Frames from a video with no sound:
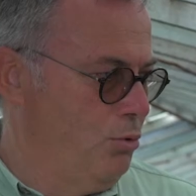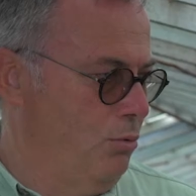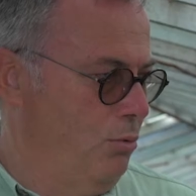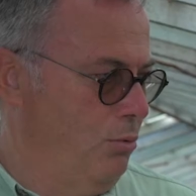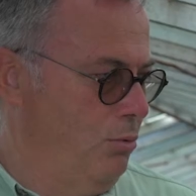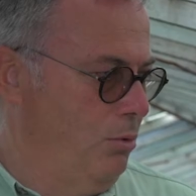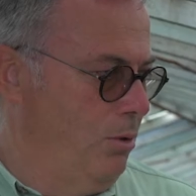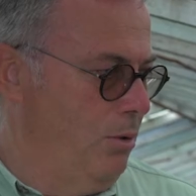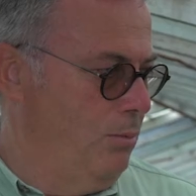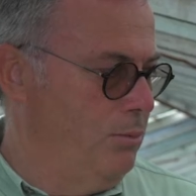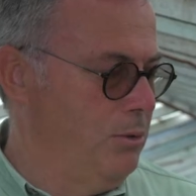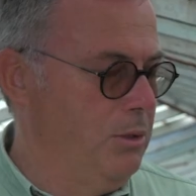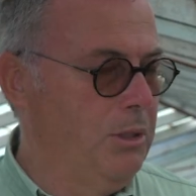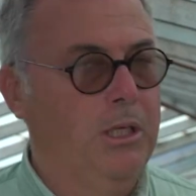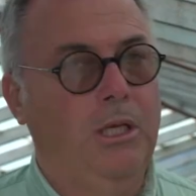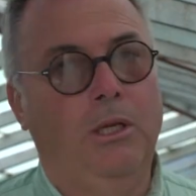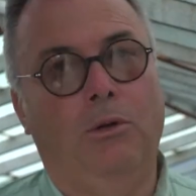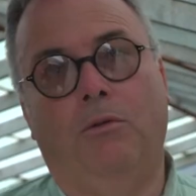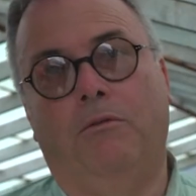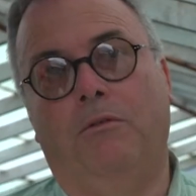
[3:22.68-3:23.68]
colocamos
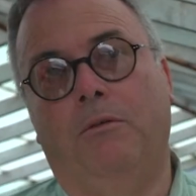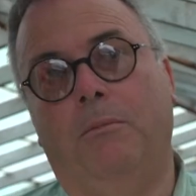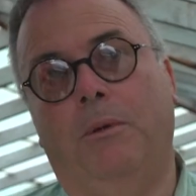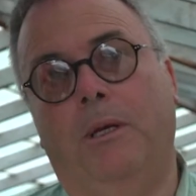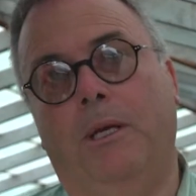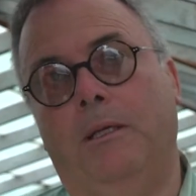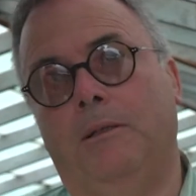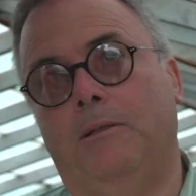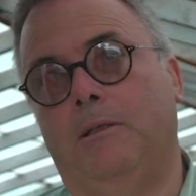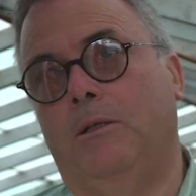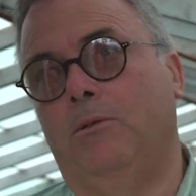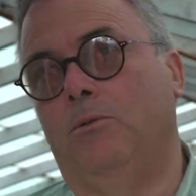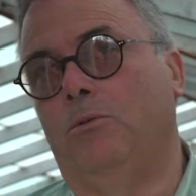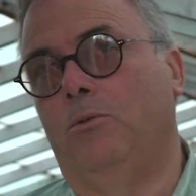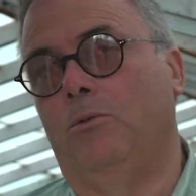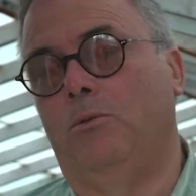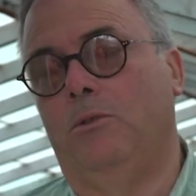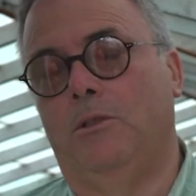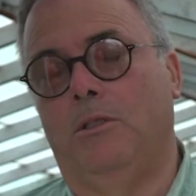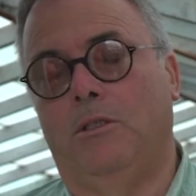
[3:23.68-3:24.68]
aqui novamente, em
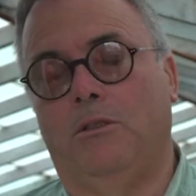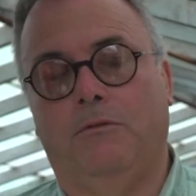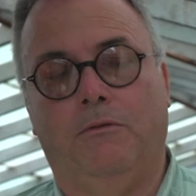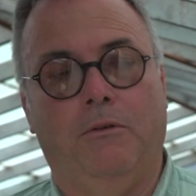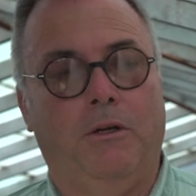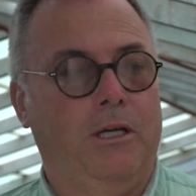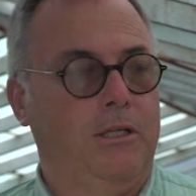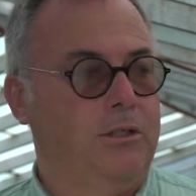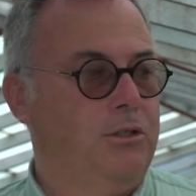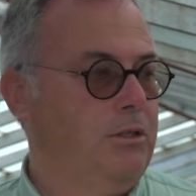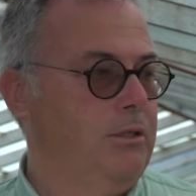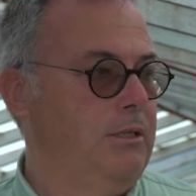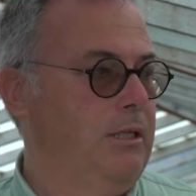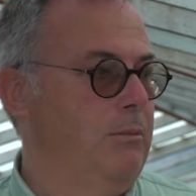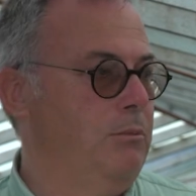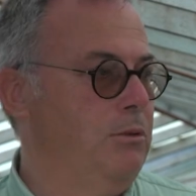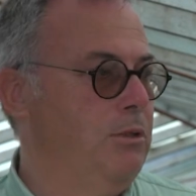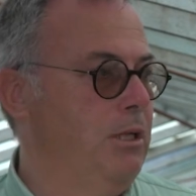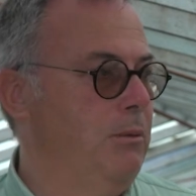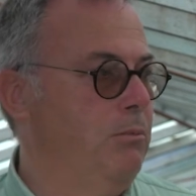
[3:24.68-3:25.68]
todas as fases,
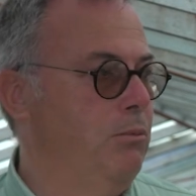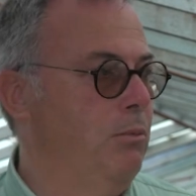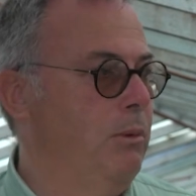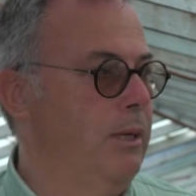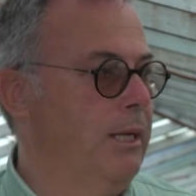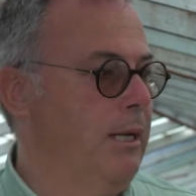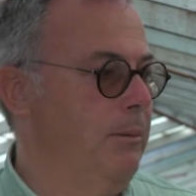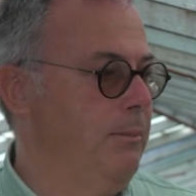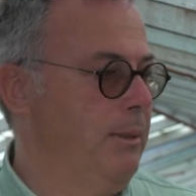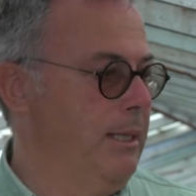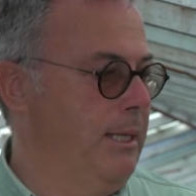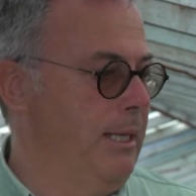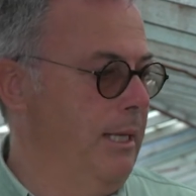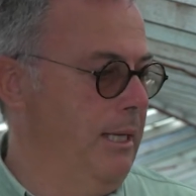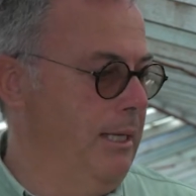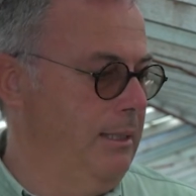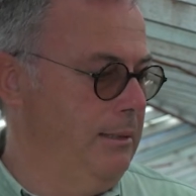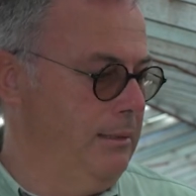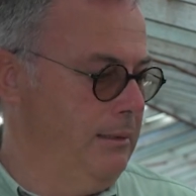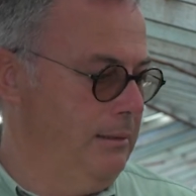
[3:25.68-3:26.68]
temos sempre uma cama
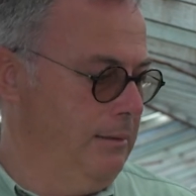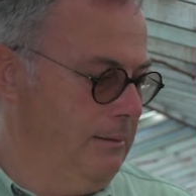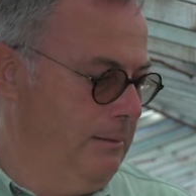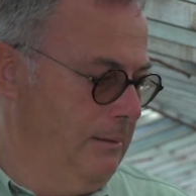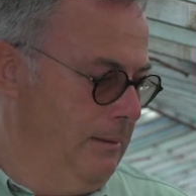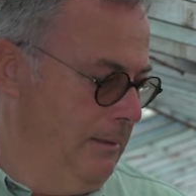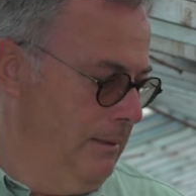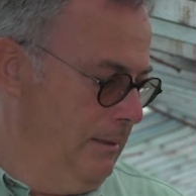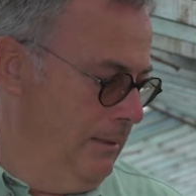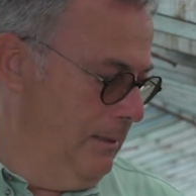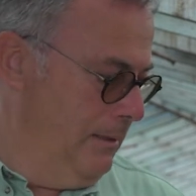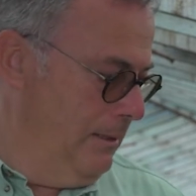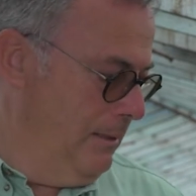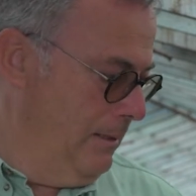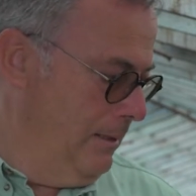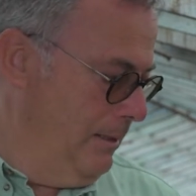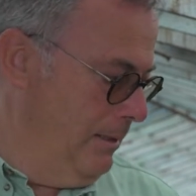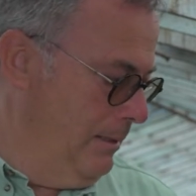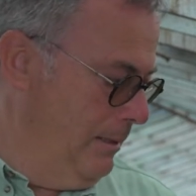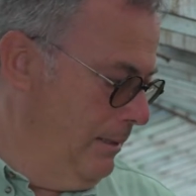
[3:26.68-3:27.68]
quente
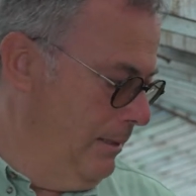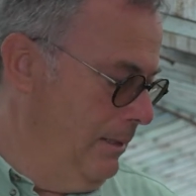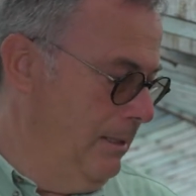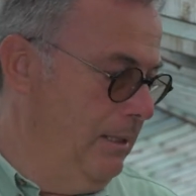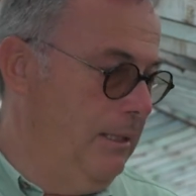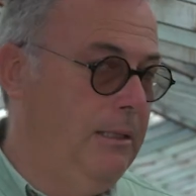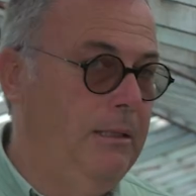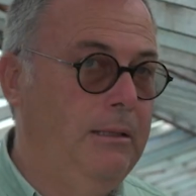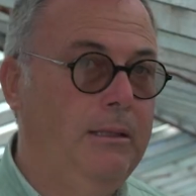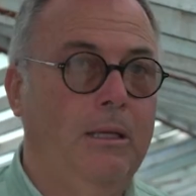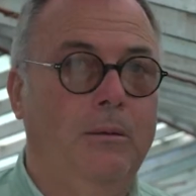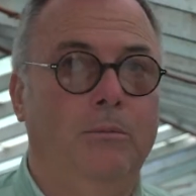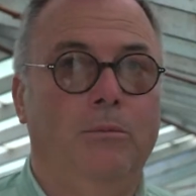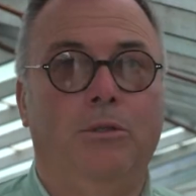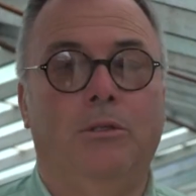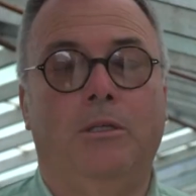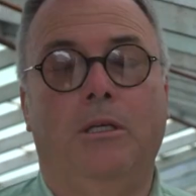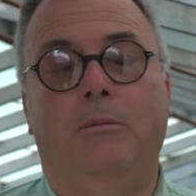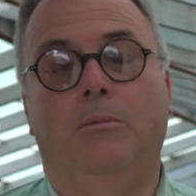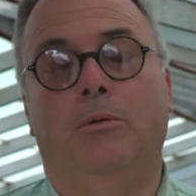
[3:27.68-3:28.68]
e
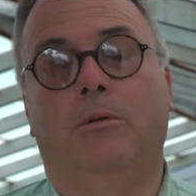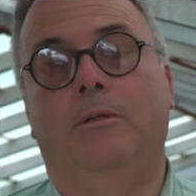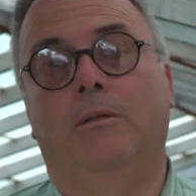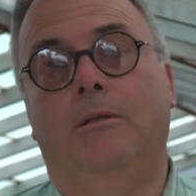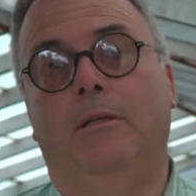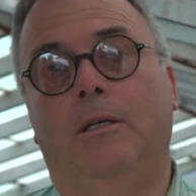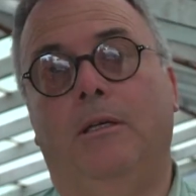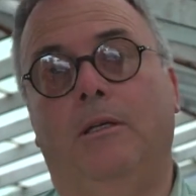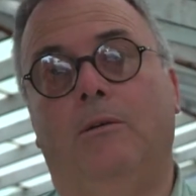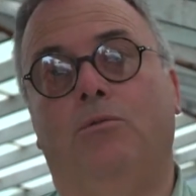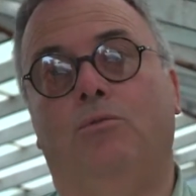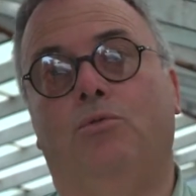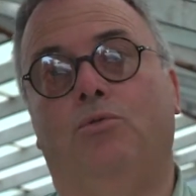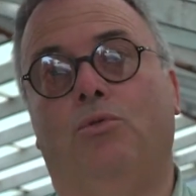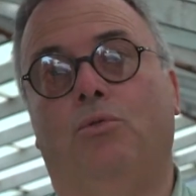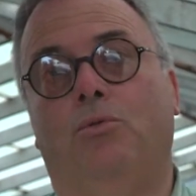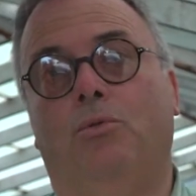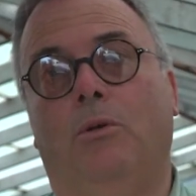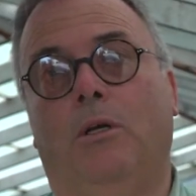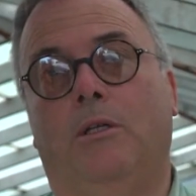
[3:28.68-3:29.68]
temos sempre que ter
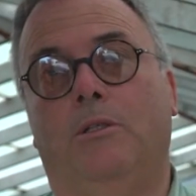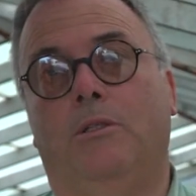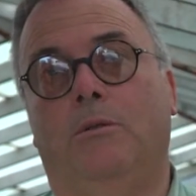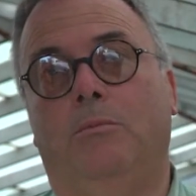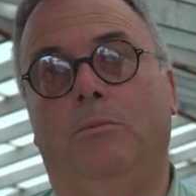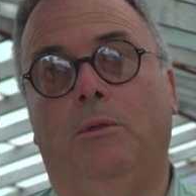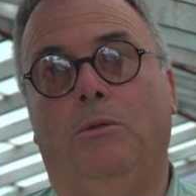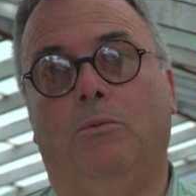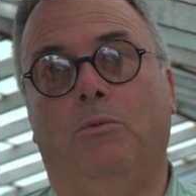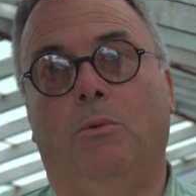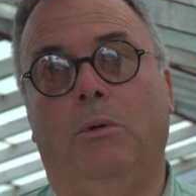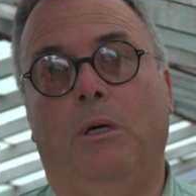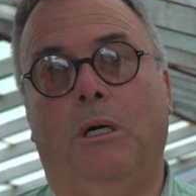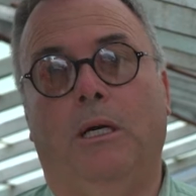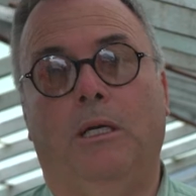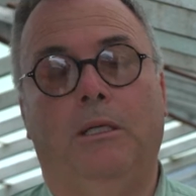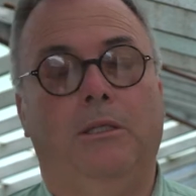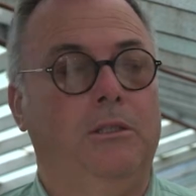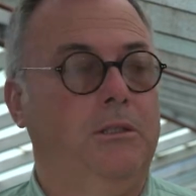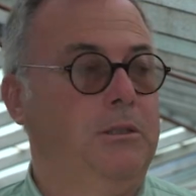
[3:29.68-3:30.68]
os cuidados
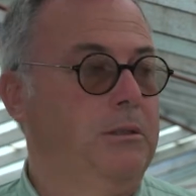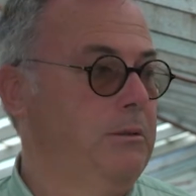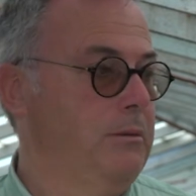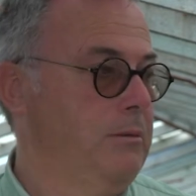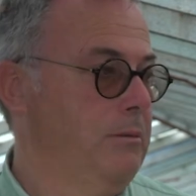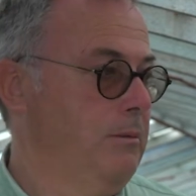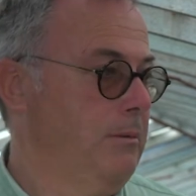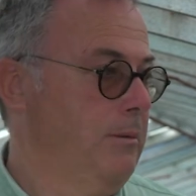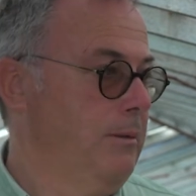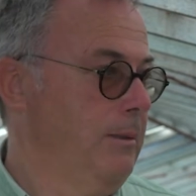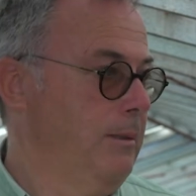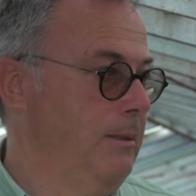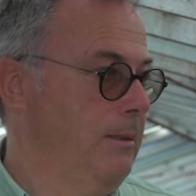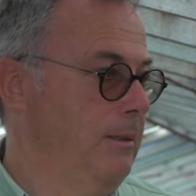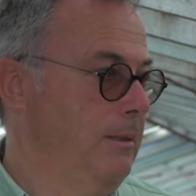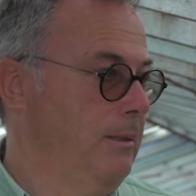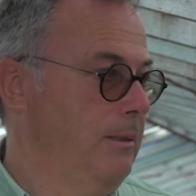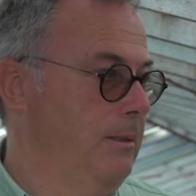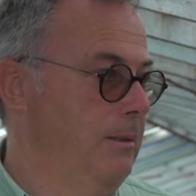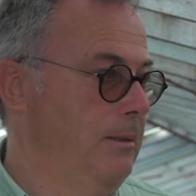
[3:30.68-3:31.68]
habituais
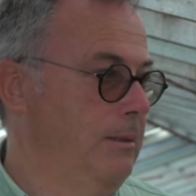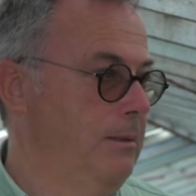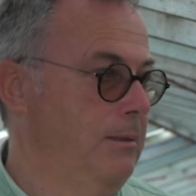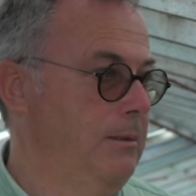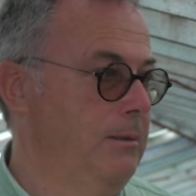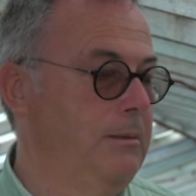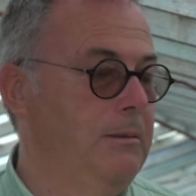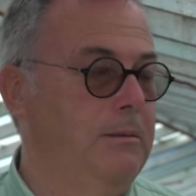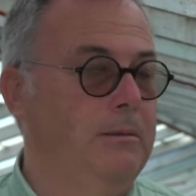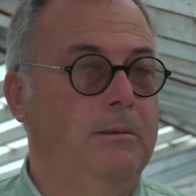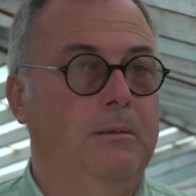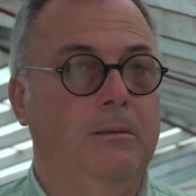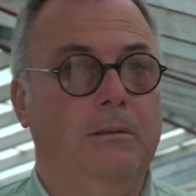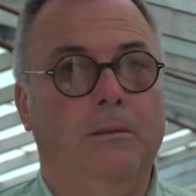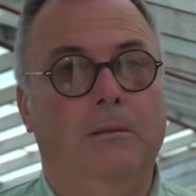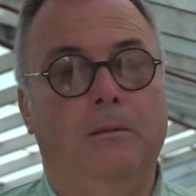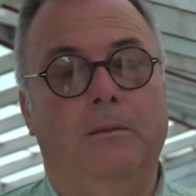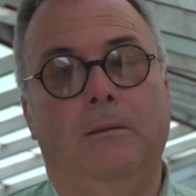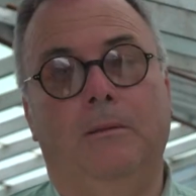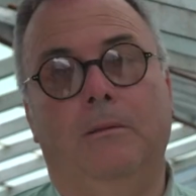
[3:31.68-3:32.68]

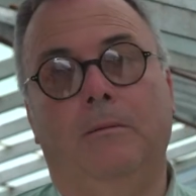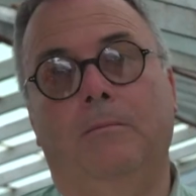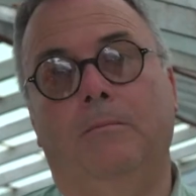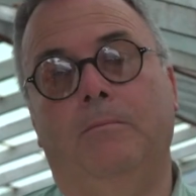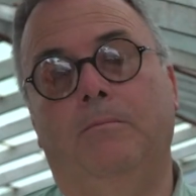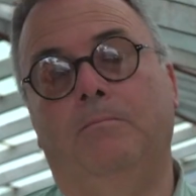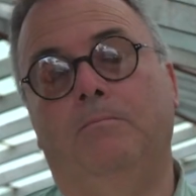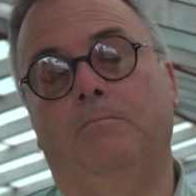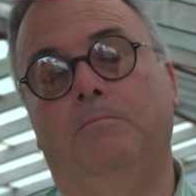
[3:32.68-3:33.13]
de